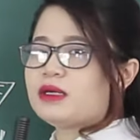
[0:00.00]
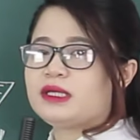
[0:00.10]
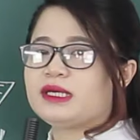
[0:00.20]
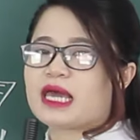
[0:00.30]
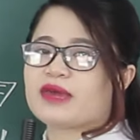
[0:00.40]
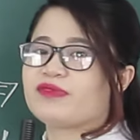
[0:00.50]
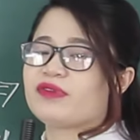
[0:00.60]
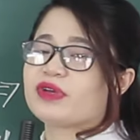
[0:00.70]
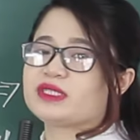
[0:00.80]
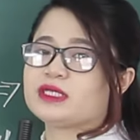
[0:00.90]
thì em vẫn
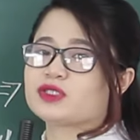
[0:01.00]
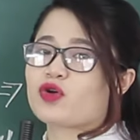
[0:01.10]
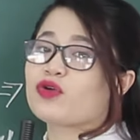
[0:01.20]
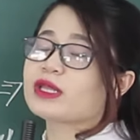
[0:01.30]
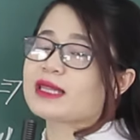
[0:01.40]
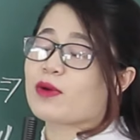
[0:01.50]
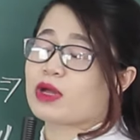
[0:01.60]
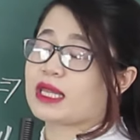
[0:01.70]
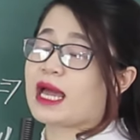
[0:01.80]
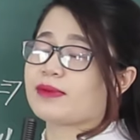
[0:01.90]
phải chia cho cô hiện tại
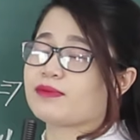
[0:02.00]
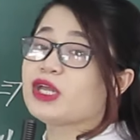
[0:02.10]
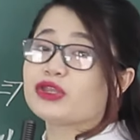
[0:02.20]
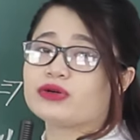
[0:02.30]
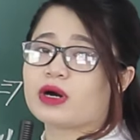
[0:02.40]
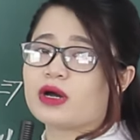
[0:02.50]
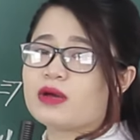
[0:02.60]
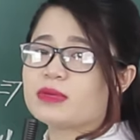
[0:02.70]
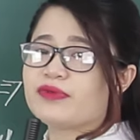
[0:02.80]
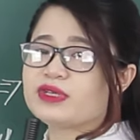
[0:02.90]
hoàn thành bình thường.
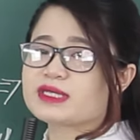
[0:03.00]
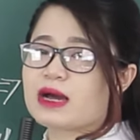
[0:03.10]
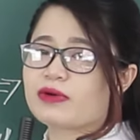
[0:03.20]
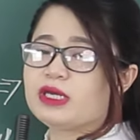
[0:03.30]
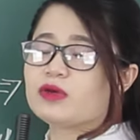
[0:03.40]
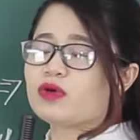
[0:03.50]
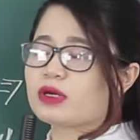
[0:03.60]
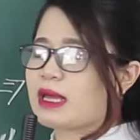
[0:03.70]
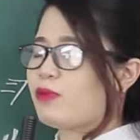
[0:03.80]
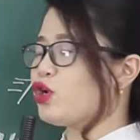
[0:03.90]
Bởi vì sao? Ý của người
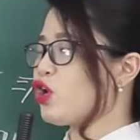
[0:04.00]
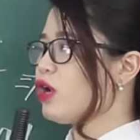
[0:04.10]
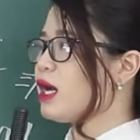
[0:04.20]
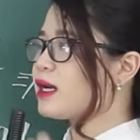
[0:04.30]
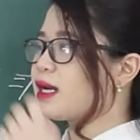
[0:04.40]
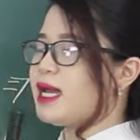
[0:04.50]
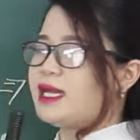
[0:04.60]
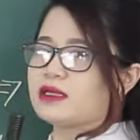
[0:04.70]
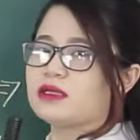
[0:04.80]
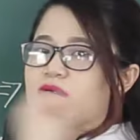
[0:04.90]
ta muốn nói là
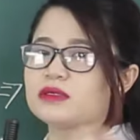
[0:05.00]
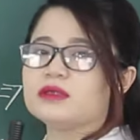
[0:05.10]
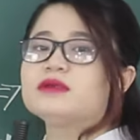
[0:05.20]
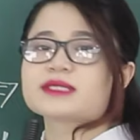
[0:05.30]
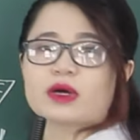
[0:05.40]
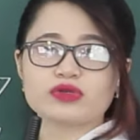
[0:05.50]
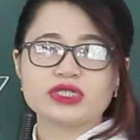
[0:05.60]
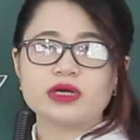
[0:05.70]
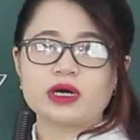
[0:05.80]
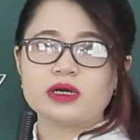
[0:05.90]
kể từ thứ Sáu
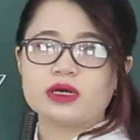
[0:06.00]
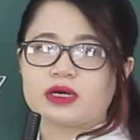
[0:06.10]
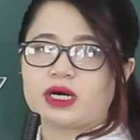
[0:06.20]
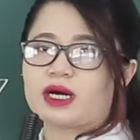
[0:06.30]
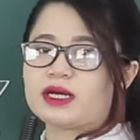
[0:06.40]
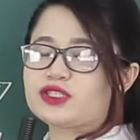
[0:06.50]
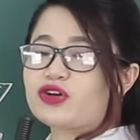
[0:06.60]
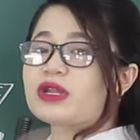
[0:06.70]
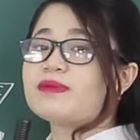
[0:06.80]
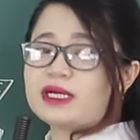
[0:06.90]
trước
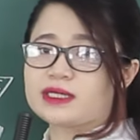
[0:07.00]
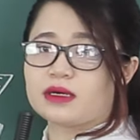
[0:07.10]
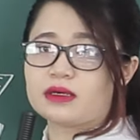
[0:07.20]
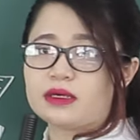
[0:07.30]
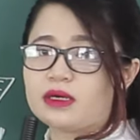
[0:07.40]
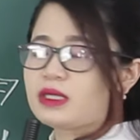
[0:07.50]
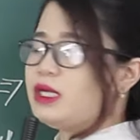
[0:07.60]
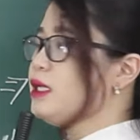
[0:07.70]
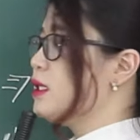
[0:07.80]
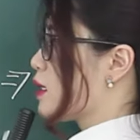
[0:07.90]
cho đến bây giờ.
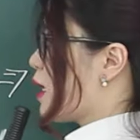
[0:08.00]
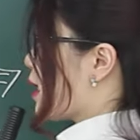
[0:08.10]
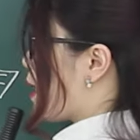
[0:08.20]
Thì kể